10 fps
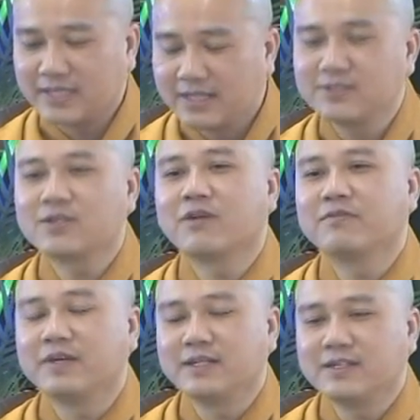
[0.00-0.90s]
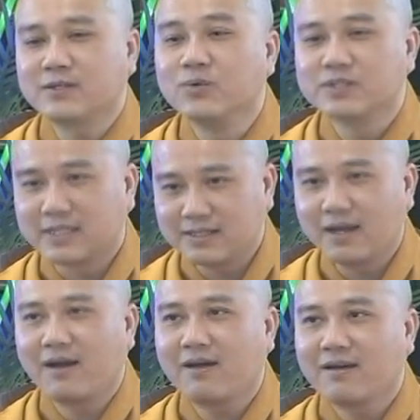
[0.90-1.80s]
dâng cho vị tu
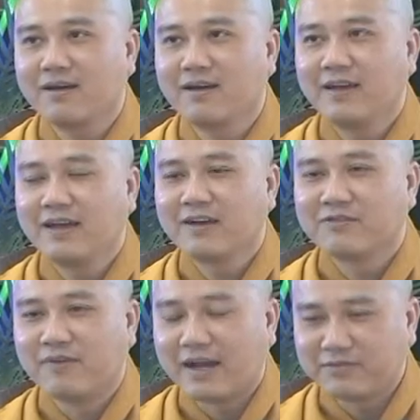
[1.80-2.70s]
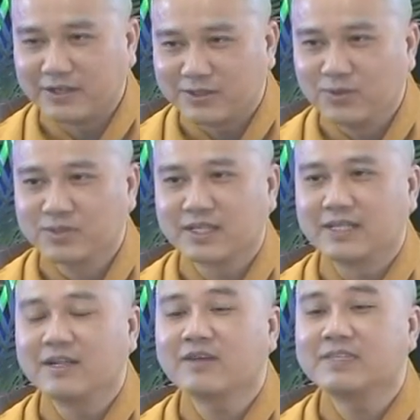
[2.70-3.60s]
sĩ đó. Và vị tu
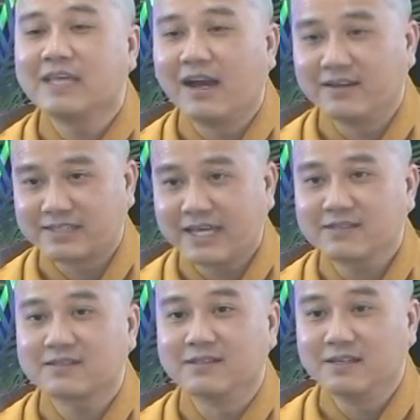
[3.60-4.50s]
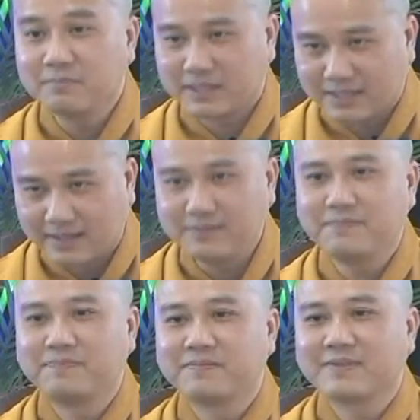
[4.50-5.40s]
sĩ đó nhờ chén sữa mà tỉnh.
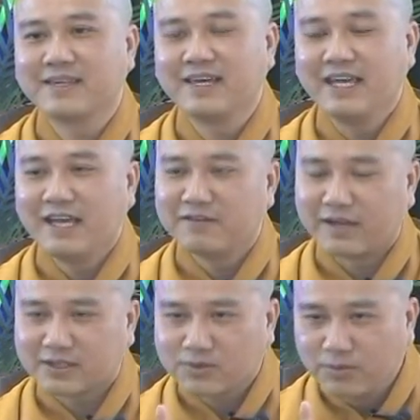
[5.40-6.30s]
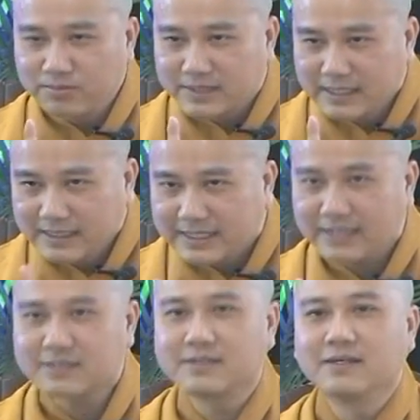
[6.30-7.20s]
Và cũng chính
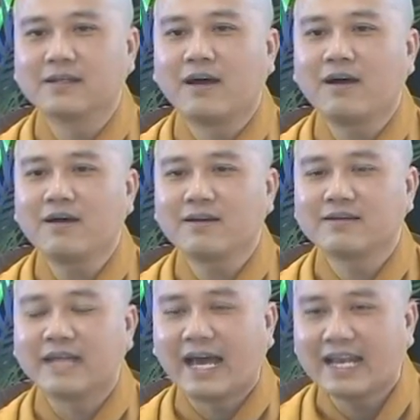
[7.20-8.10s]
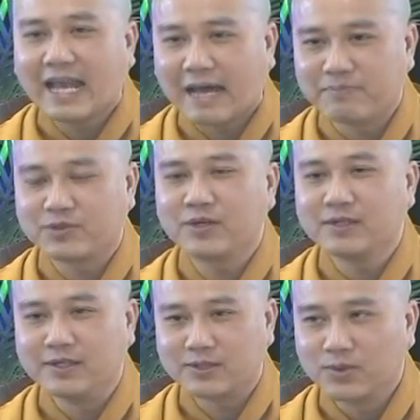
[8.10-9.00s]
chén sữa đó đã làm cho
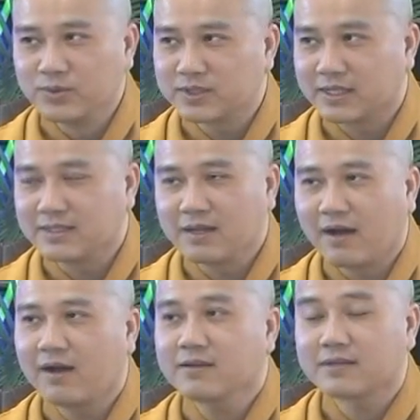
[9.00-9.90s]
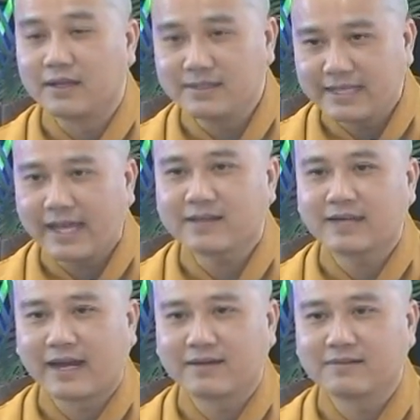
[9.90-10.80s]
người tu sĩ đó tỉnh
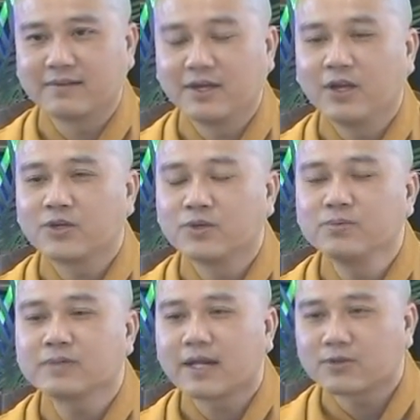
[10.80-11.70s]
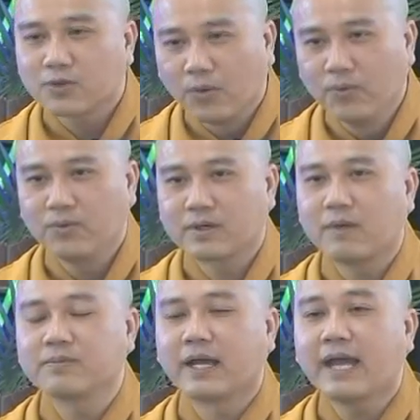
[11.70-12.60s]
giác rằng chúng ta tu
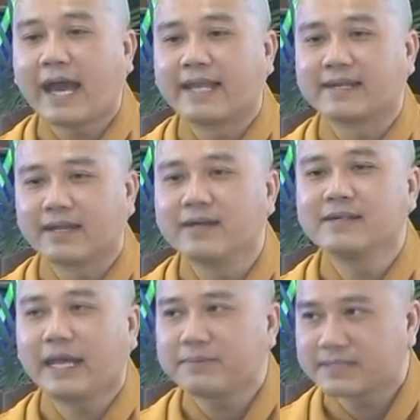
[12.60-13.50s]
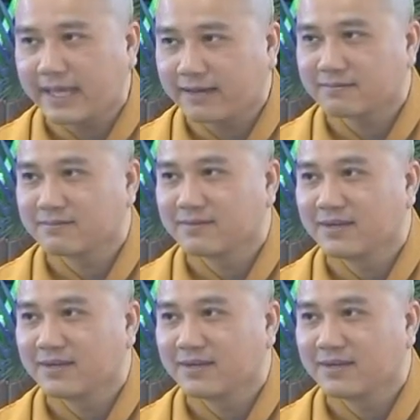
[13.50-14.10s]
không thể hành thân ép xác,